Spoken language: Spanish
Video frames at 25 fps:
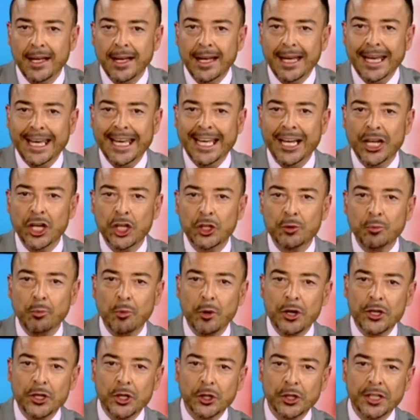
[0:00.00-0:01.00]
en los
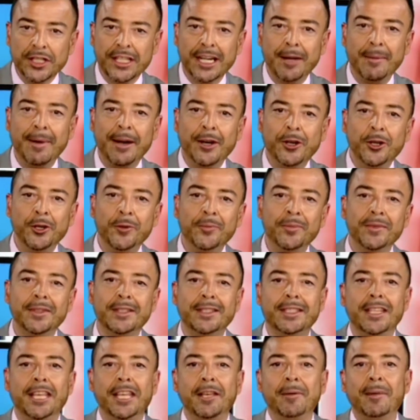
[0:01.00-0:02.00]
puestos de trabajo
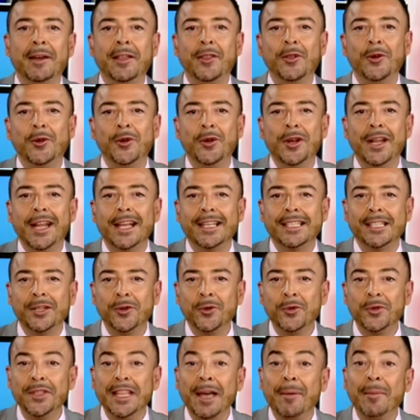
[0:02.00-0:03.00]
se ha llevado la
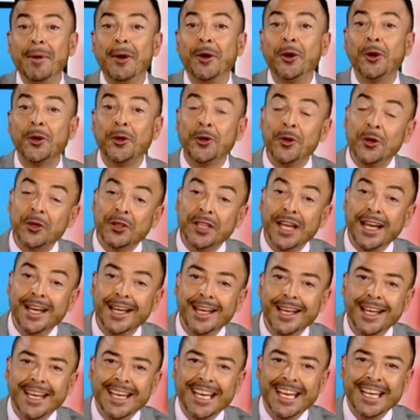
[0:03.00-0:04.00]
segunda mejor nota
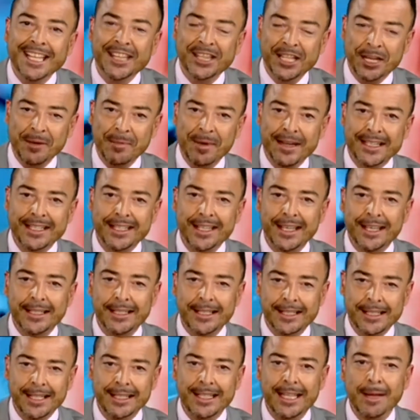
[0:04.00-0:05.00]
entre más de
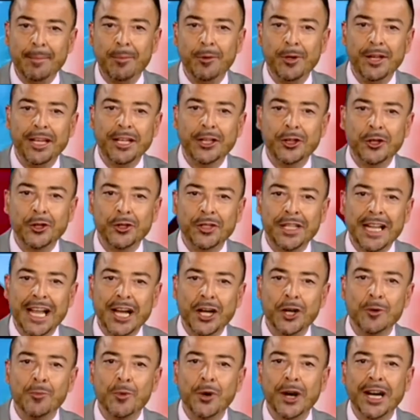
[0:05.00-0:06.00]
60 proyectos de la
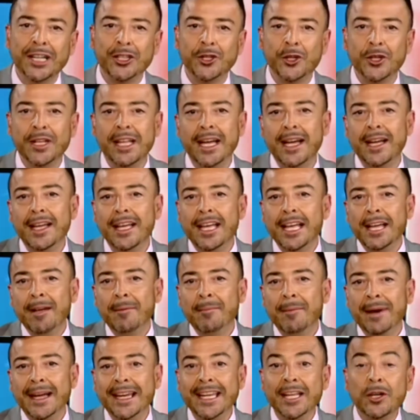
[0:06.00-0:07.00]
convocatoria
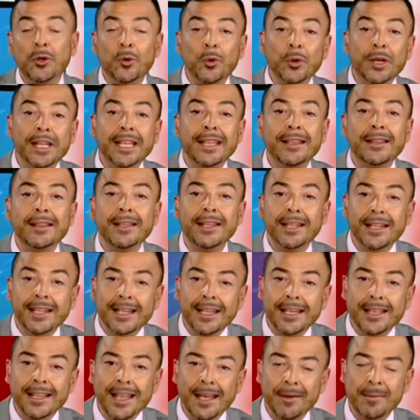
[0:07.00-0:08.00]
Marie Curie
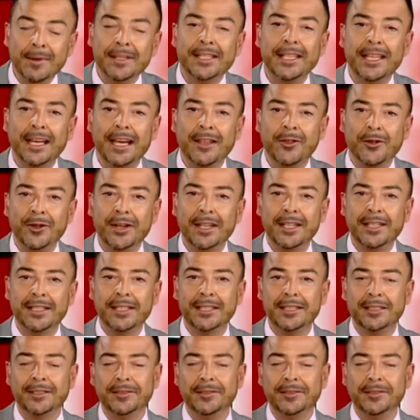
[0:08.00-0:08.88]
dirigida a investigadores